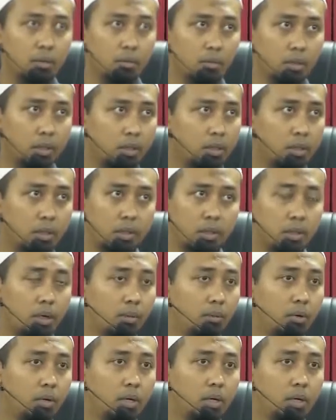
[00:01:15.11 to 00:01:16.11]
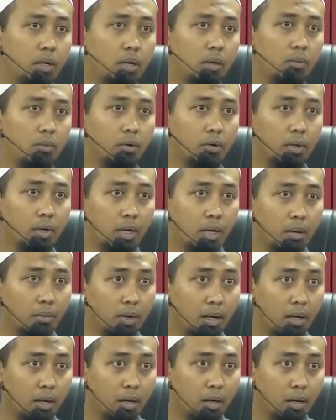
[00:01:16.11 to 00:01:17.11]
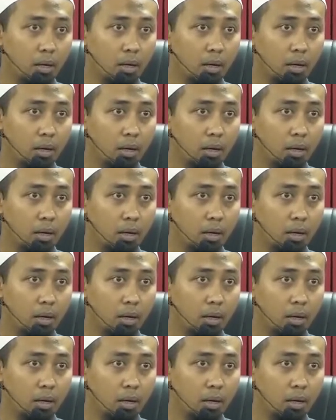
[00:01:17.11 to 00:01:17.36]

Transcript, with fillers: Masjid tidak boleh digabung dengan apa?